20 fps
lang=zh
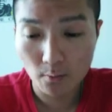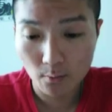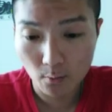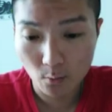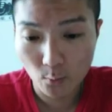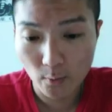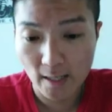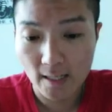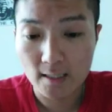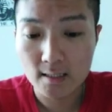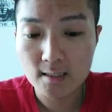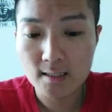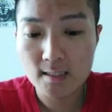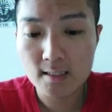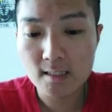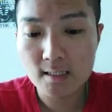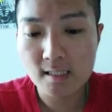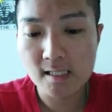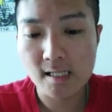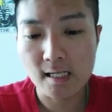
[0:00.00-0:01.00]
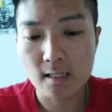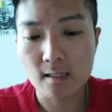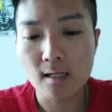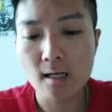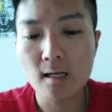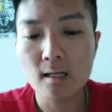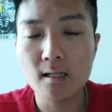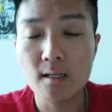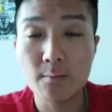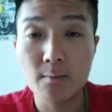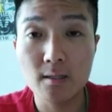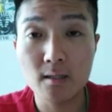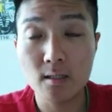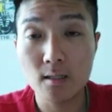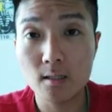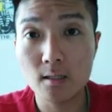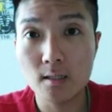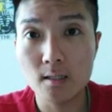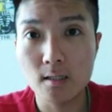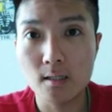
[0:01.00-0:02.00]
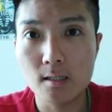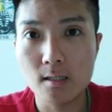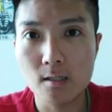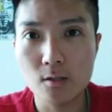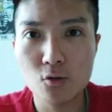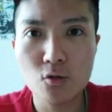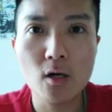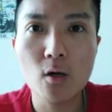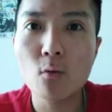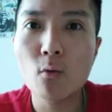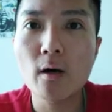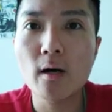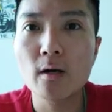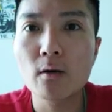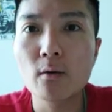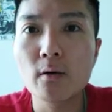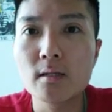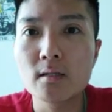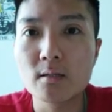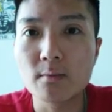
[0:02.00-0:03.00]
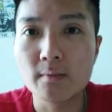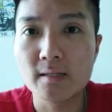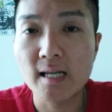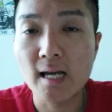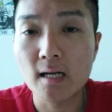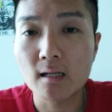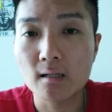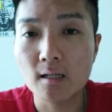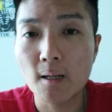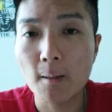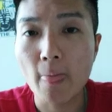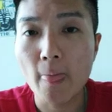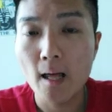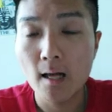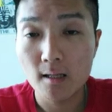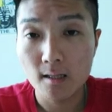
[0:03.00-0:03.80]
尾之前呢，你们的状况会怎么样呢？